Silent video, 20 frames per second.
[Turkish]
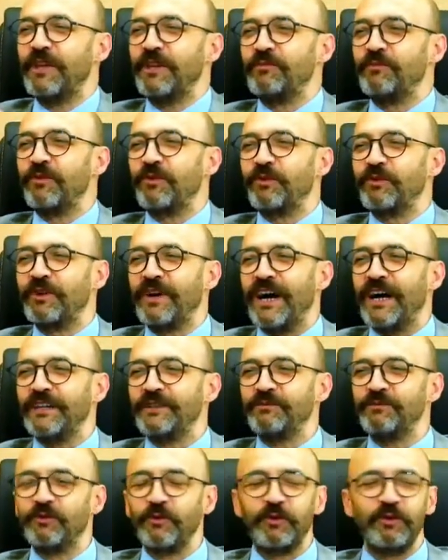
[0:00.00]
benim bugün
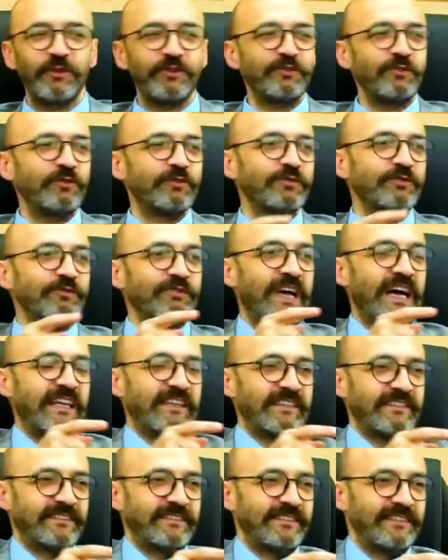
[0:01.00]
karnım doyuyorsa onun
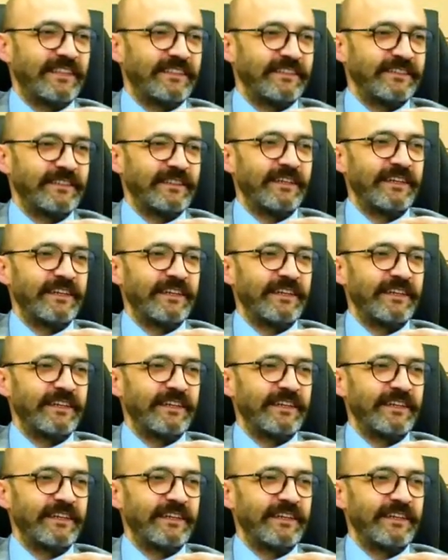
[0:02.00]
sayesindedir.